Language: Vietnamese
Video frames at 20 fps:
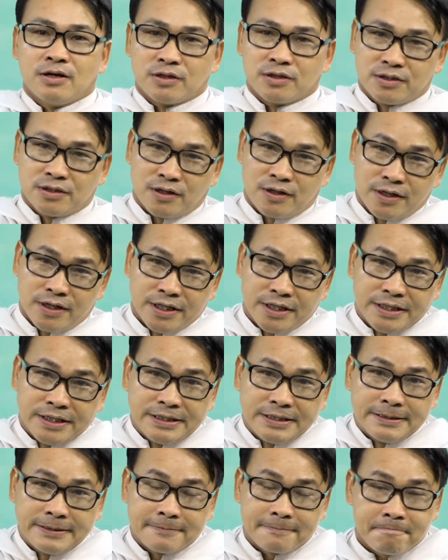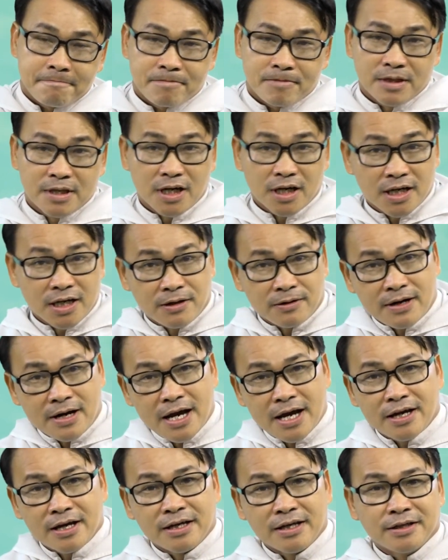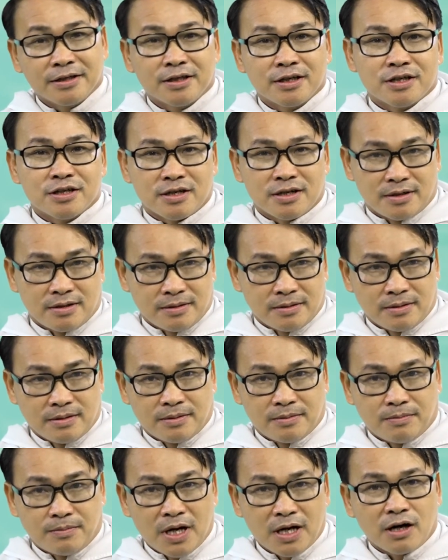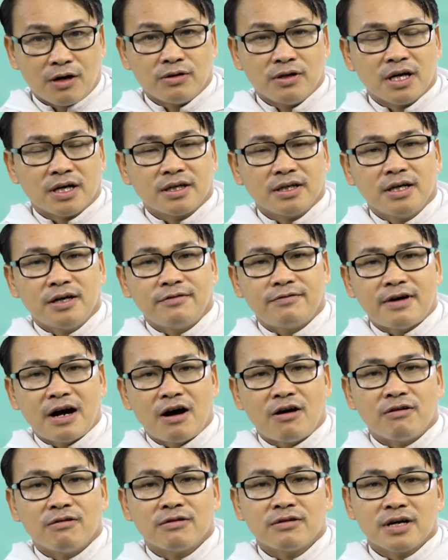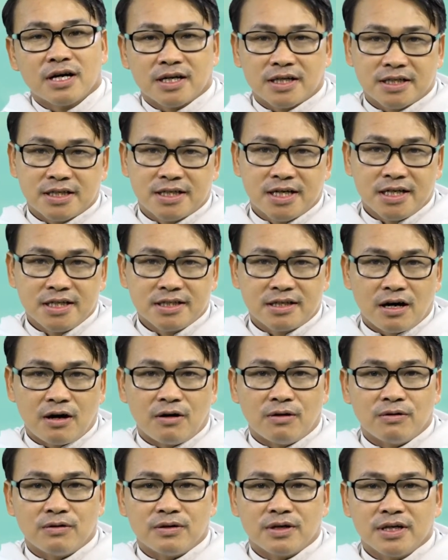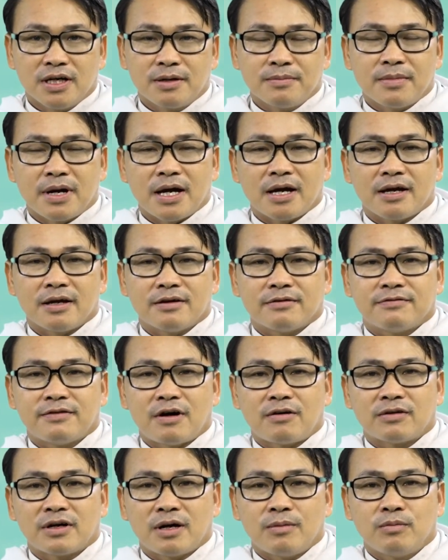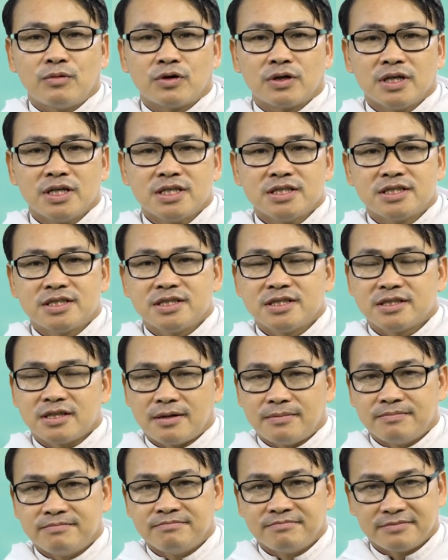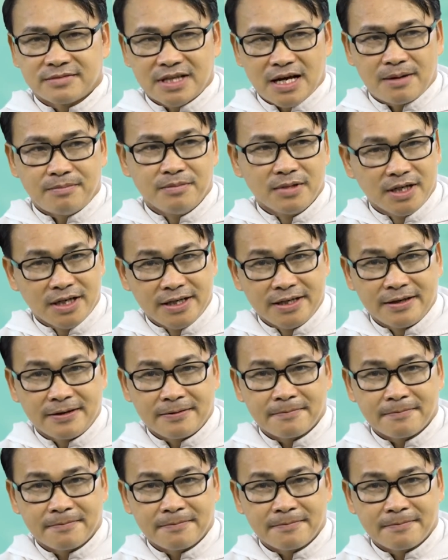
Rồi tước hiệu này bắt đầu được đưa vào kinh cầu Đức Mẹ vào năm 1980.